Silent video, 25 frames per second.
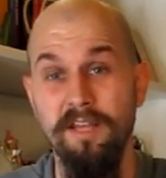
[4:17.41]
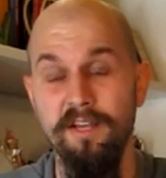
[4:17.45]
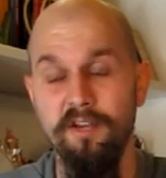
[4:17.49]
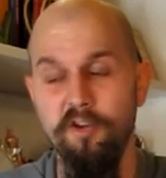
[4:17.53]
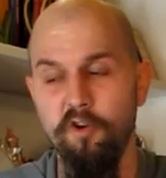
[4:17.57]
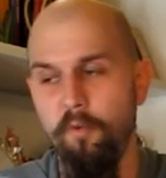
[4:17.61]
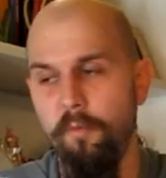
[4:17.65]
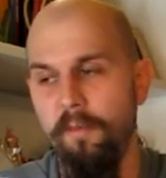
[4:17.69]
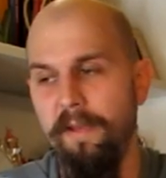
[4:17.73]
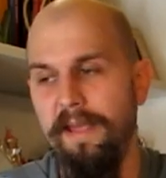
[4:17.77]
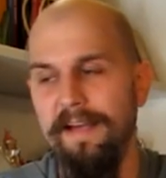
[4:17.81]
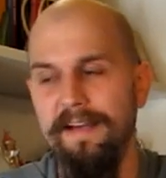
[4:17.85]

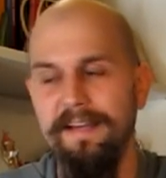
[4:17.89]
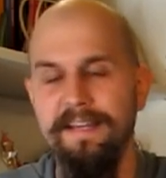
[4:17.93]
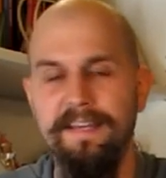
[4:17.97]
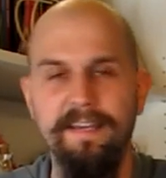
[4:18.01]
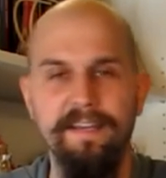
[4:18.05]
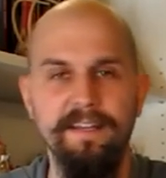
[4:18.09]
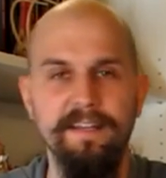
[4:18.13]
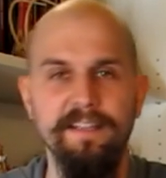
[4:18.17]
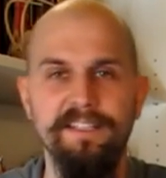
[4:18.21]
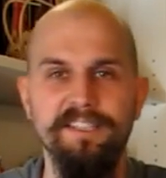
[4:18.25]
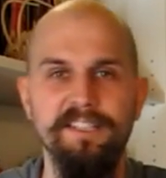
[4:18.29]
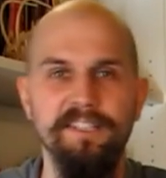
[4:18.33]
come anche
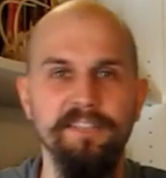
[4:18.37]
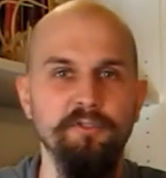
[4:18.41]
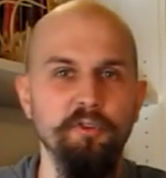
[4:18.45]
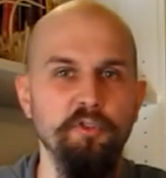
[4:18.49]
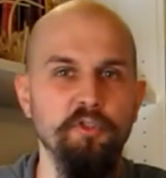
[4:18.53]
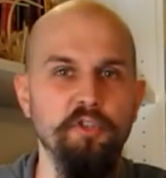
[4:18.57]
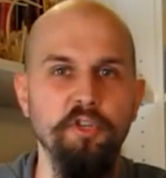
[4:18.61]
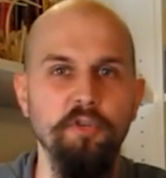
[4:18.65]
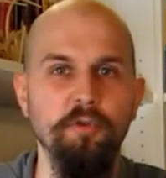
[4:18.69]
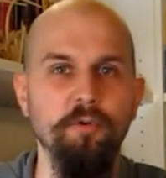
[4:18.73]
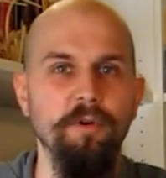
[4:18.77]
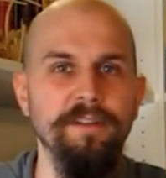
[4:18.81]
i
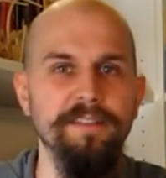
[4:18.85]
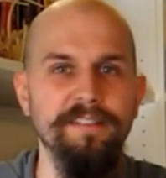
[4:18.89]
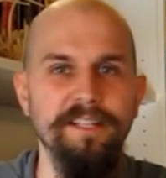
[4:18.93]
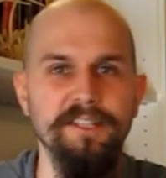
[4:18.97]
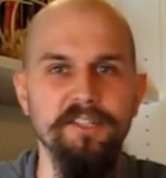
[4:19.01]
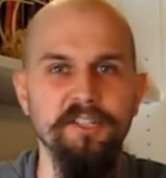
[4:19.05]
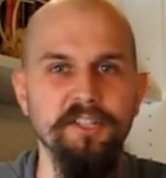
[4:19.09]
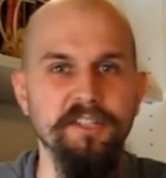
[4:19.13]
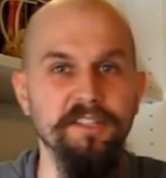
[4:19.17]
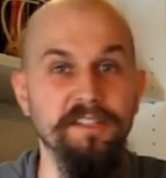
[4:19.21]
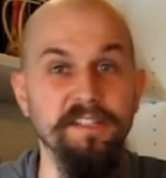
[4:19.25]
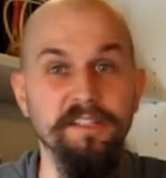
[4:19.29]
150
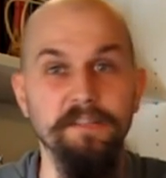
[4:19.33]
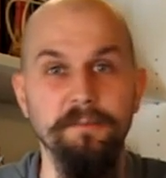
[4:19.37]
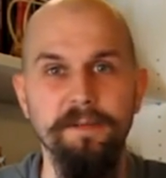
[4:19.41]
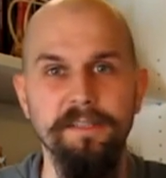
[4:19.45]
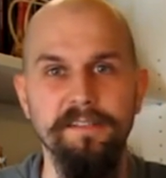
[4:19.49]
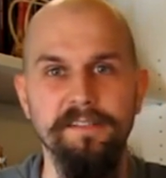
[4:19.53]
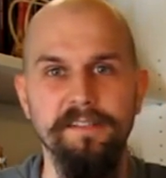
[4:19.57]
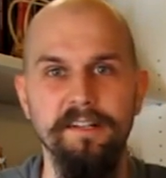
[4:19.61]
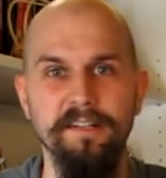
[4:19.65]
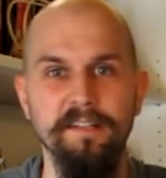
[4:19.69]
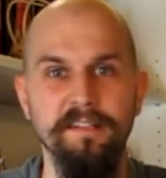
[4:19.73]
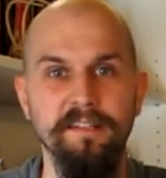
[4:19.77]
cm
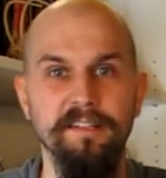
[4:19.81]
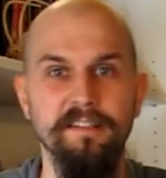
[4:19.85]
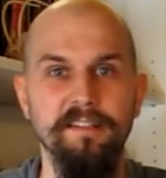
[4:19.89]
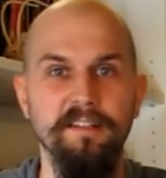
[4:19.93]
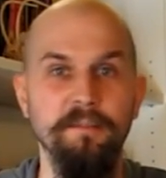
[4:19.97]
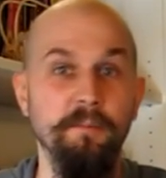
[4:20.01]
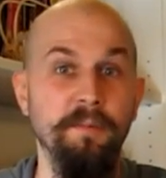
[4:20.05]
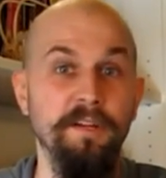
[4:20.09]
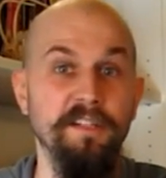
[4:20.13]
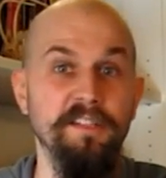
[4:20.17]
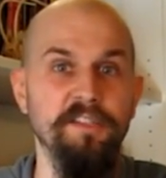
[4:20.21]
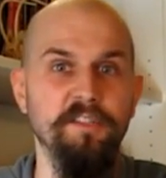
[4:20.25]
di
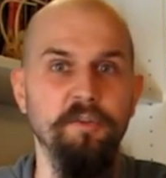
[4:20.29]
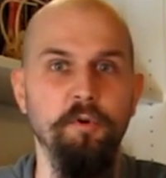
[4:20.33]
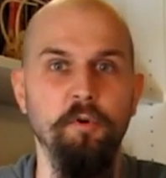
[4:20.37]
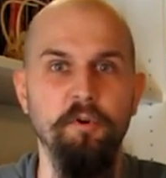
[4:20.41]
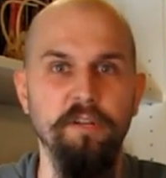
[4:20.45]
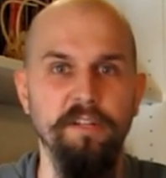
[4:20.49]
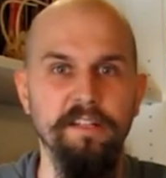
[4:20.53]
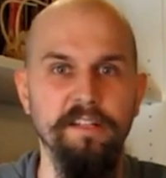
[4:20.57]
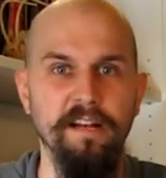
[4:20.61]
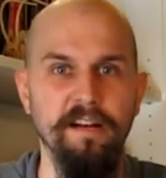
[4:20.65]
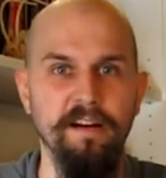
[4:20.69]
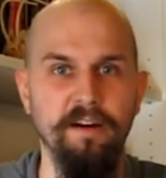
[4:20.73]

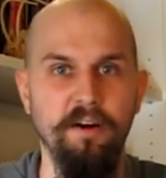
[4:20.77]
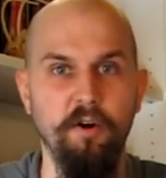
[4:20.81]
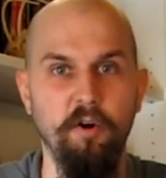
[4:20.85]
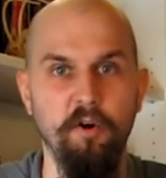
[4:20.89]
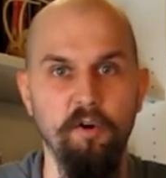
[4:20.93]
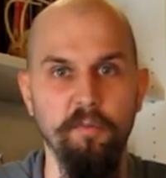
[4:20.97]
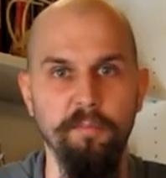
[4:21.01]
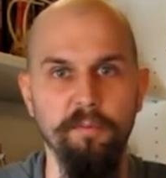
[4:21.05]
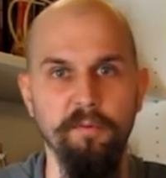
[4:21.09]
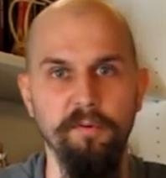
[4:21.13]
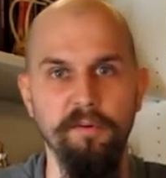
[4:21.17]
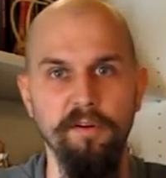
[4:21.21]
dimensione del
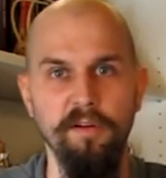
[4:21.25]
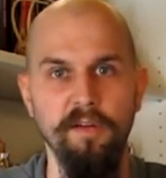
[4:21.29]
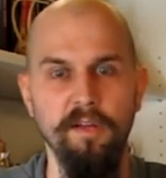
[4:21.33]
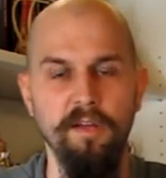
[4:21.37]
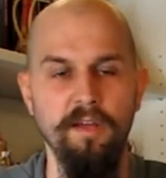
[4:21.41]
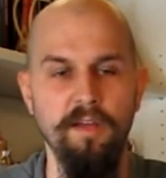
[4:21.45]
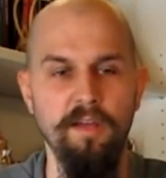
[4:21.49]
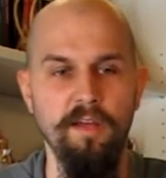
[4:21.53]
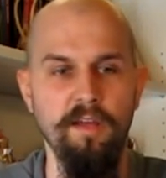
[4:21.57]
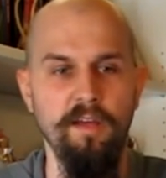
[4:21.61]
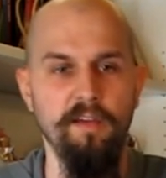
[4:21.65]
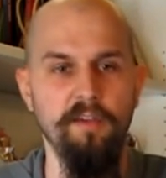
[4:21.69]
corpo.
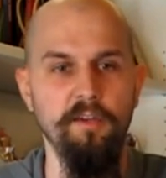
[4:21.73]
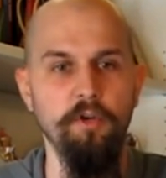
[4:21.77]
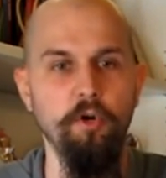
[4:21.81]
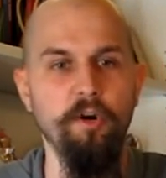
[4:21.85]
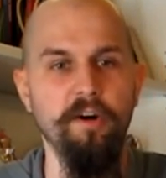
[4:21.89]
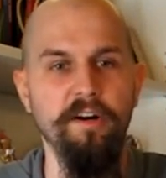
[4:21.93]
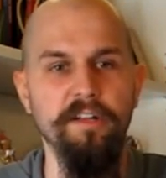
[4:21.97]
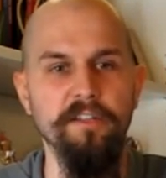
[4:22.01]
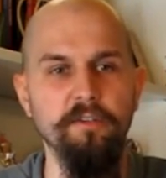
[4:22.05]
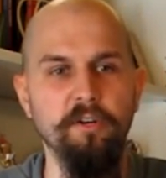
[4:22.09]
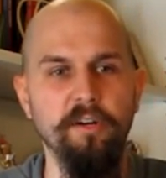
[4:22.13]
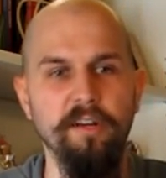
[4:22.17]
Io
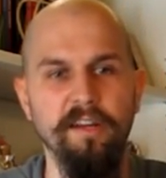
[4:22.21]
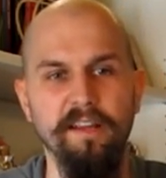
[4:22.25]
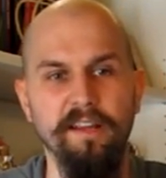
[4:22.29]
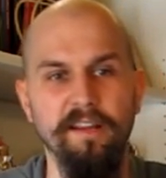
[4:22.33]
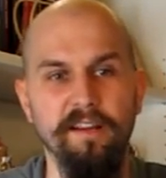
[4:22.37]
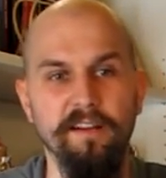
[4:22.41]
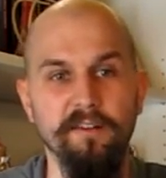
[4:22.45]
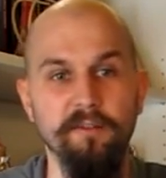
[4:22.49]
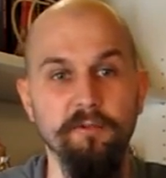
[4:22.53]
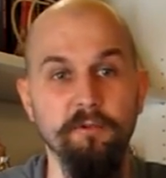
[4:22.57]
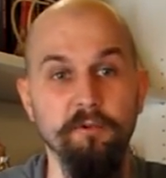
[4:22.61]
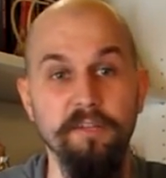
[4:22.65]
credo
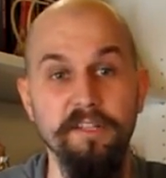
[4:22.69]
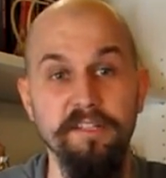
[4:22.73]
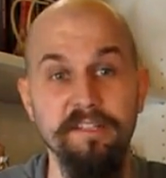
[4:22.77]
che non